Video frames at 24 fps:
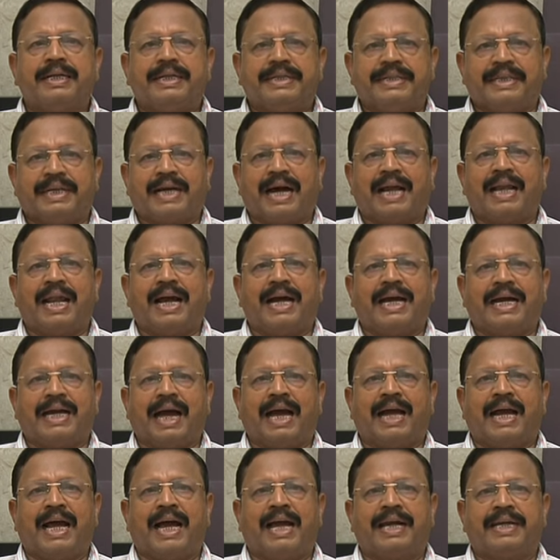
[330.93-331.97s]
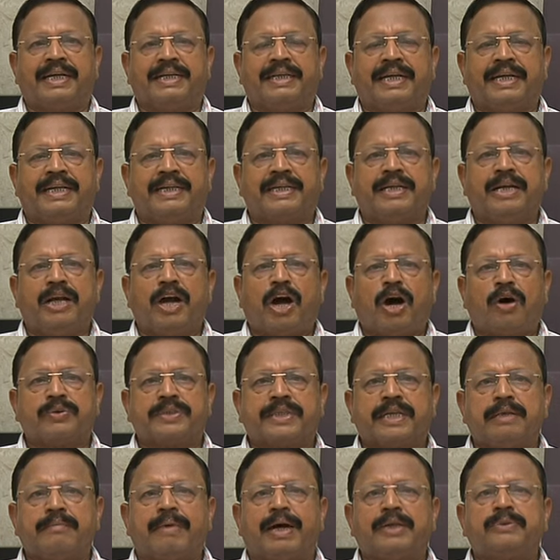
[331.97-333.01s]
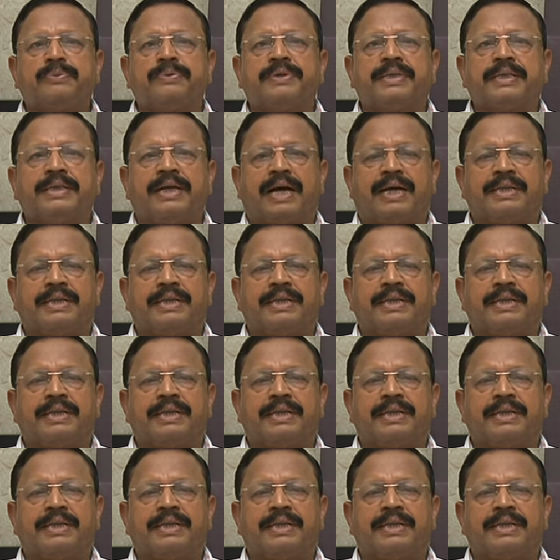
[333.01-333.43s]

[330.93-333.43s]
निकाला गया है कि नहीं और उसके बाद उनकी